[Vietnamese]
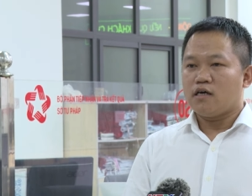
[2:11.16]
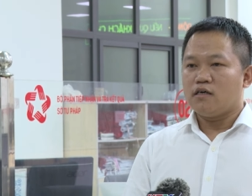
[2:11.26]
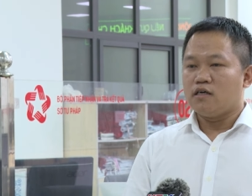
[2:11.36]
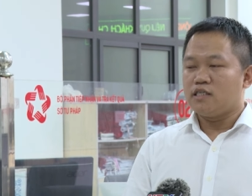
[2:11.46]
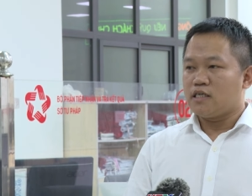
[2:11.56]

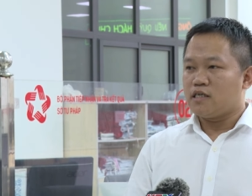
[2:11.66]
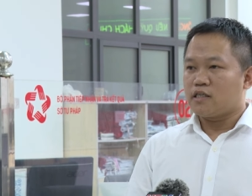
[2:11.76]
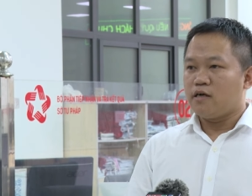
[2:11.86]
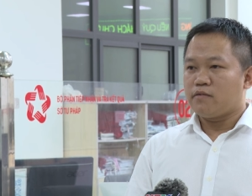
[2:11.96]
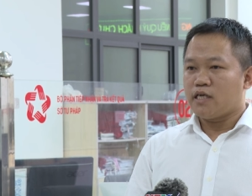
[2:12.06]
hướng dẫn trực
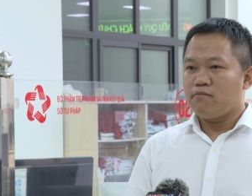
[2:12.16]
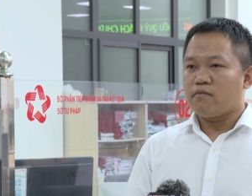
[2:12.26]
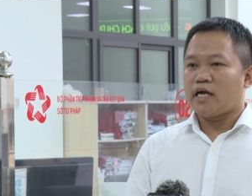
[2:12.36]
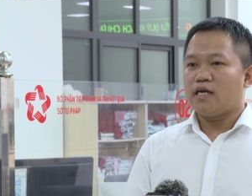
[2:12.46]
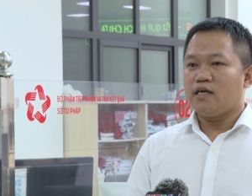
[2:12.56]
tiếp trên
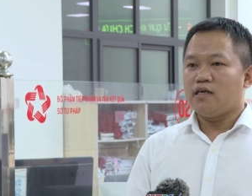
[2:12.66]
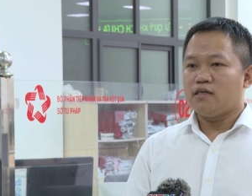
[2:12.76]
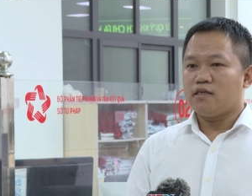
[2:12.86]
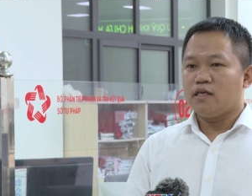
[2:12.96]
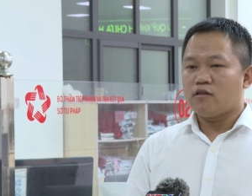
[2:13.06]
máy
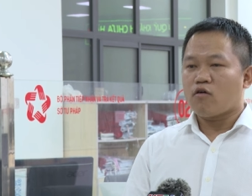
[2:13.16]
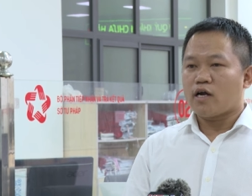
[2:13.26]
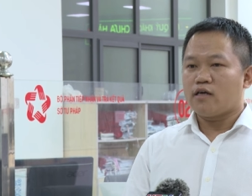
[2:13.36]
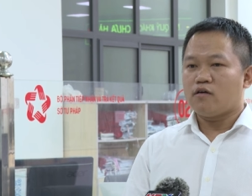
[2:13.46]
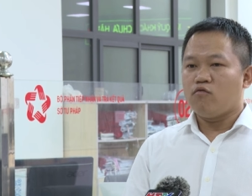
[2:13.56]
điện
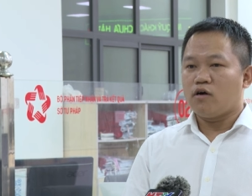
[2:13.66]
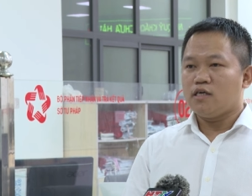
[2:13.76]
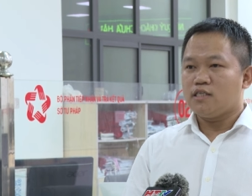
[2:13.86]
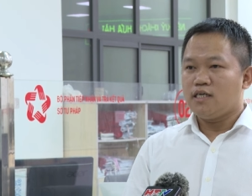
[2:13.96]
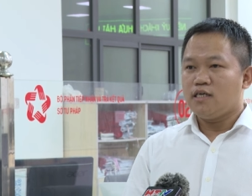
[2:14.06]
thoại của
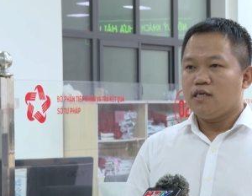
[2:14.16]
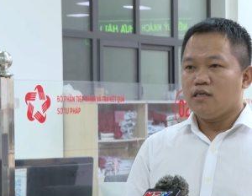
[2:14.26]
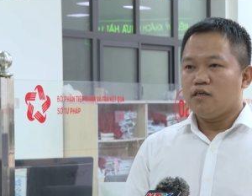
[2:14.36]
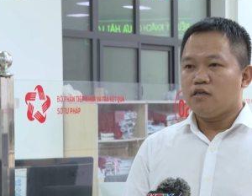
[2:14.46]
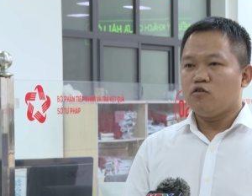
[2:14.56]
người dân
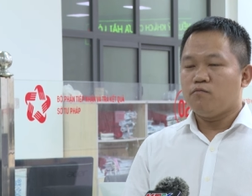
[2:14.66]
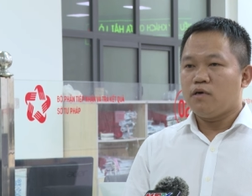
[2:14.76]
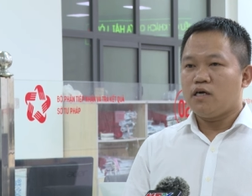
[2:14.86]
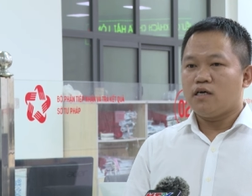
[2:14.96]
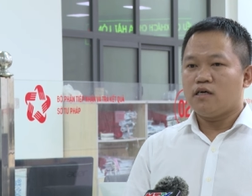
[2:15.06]
giúp
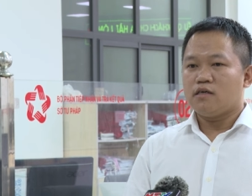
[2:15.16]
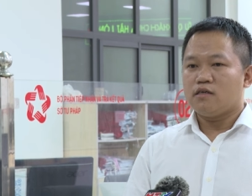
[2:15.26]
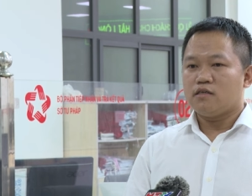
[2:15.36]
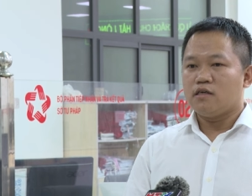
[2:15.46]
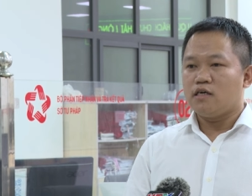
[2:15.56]

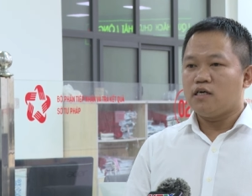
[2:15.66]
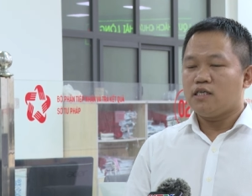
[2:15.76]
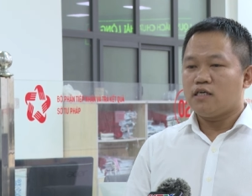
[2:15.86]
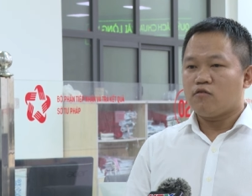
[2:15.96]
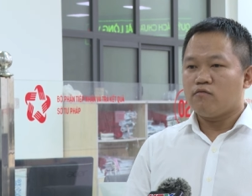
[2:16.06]
đỡ người
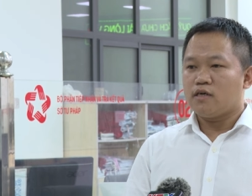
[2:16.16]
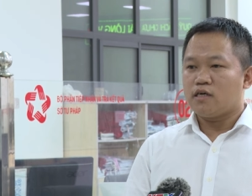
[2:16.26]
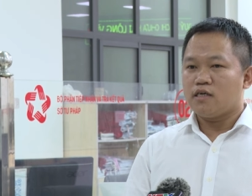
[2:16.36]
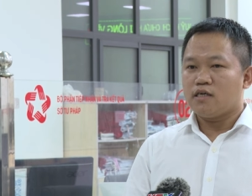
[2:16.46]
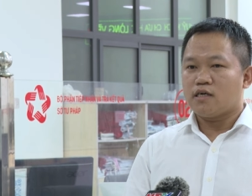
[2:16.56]
dân trong việc
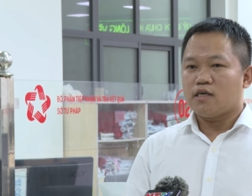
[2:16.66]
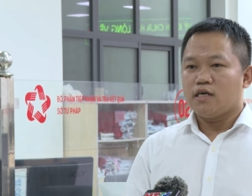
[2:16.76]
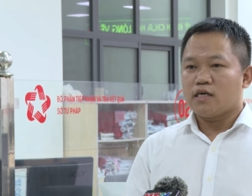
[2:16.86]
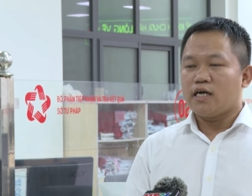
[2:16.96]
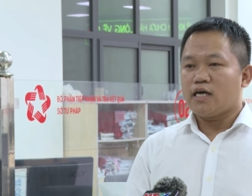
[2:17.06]

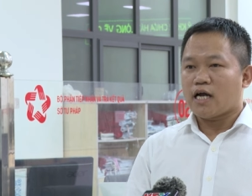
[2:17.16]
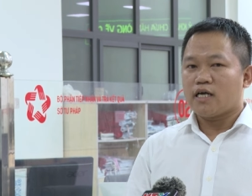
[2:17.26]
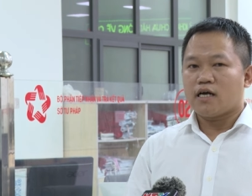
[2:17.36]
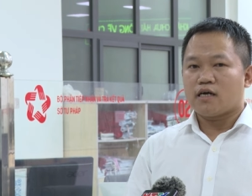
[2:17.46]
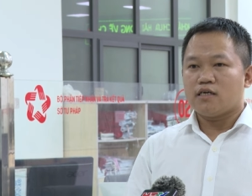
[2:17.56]
kê khai
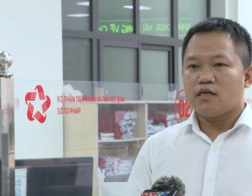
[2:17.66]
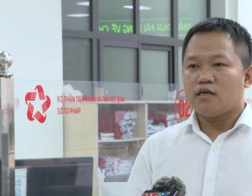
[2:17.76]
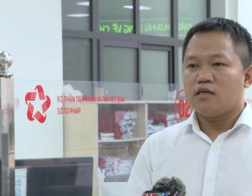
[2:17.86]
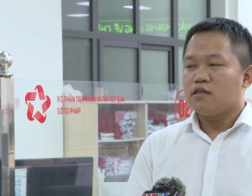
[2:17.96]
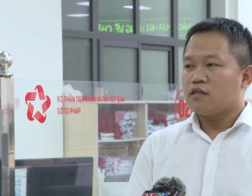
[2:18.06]
các cái
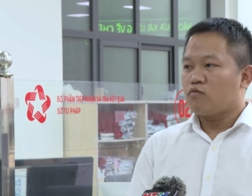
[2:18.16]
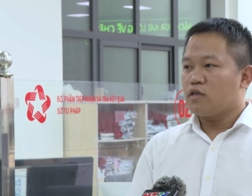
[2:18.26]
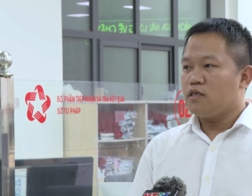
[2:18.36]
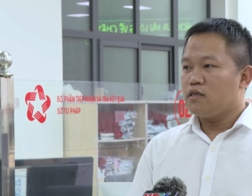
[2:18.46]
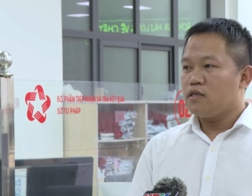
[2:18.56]
thông
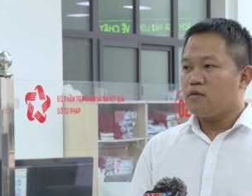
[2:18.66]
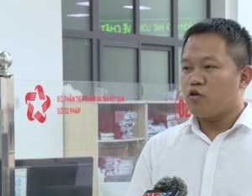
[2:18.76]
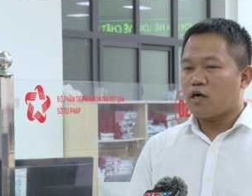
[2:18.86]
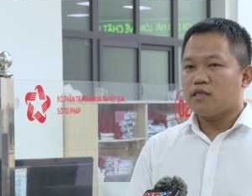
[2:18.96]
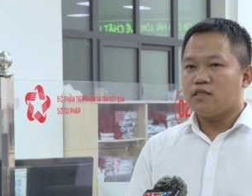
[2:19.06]
tin
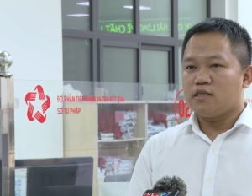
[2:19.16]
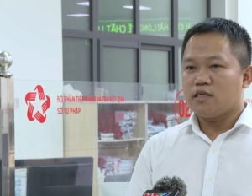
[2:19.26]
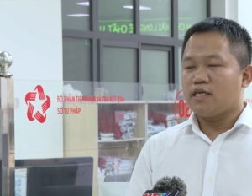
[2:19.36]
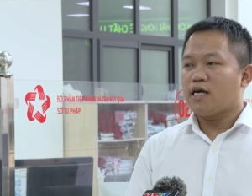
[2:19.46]
một cách dễ